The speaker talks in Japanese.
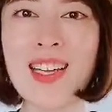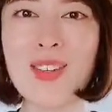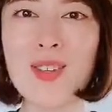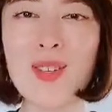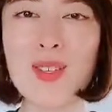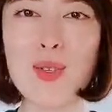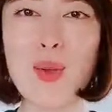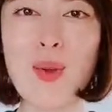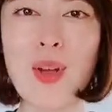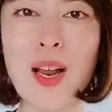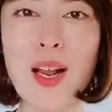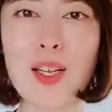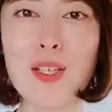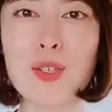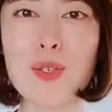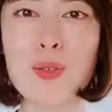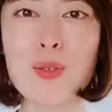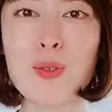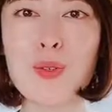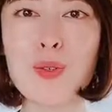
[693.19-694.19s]
りの人から
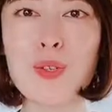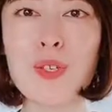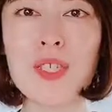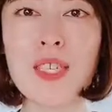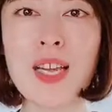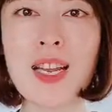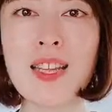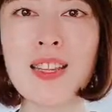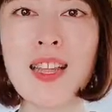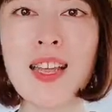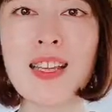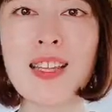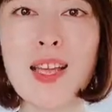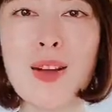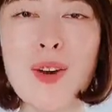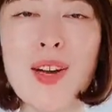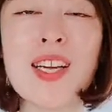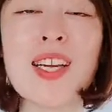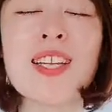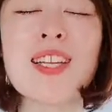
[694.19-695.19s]
祝福されていた
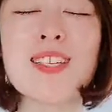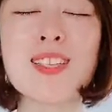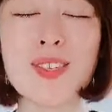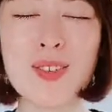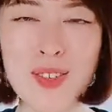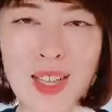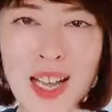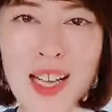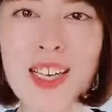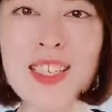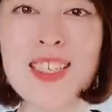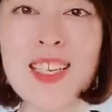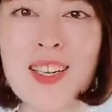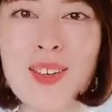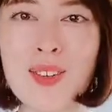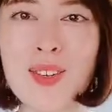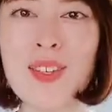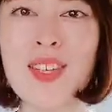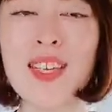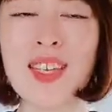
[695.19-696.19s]
わけですよね、赤ちゃん
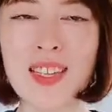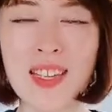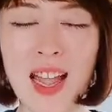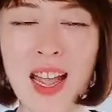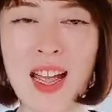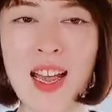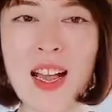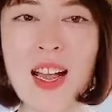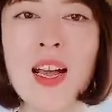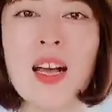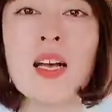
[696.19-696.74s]
の時って。